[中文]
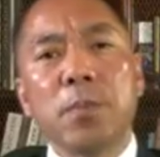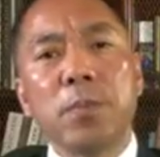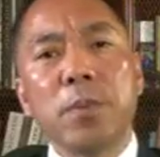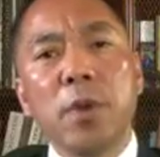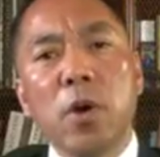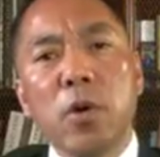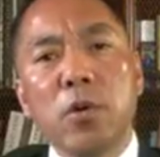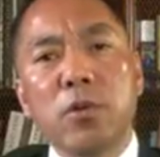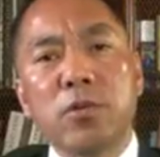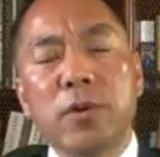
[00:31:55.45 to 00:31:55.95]

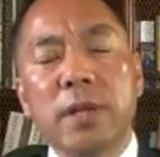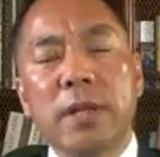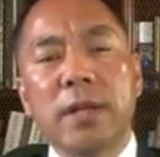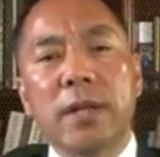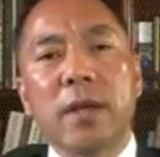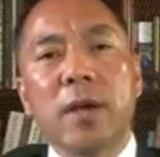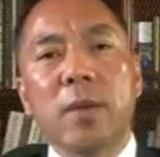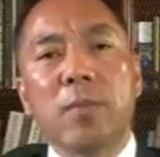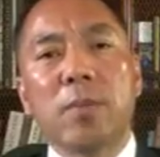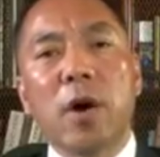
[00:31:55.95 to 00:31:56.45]
标
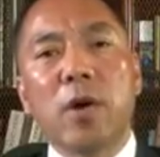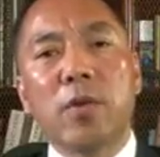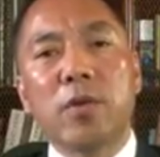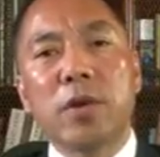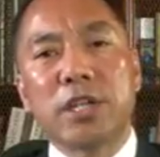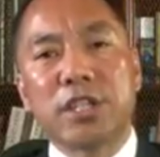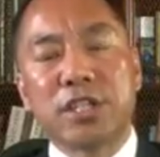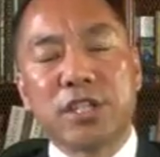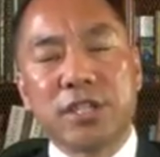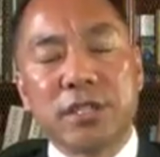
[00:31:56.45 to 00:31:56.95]
准，包
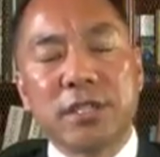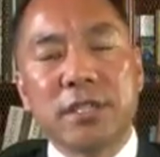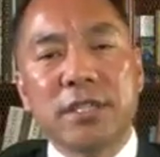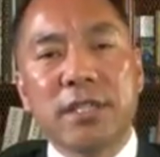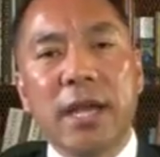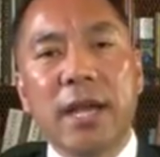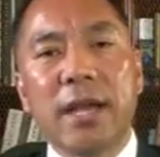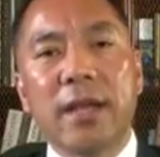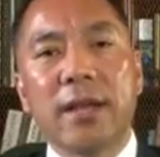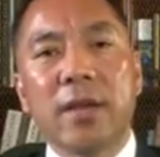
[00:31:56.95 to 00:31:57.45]
括时
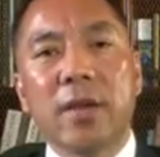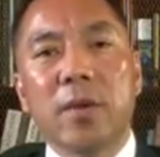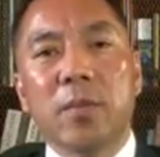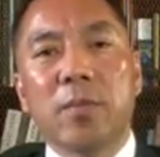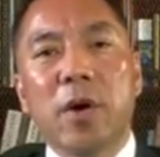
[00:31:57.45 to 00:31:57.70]
间，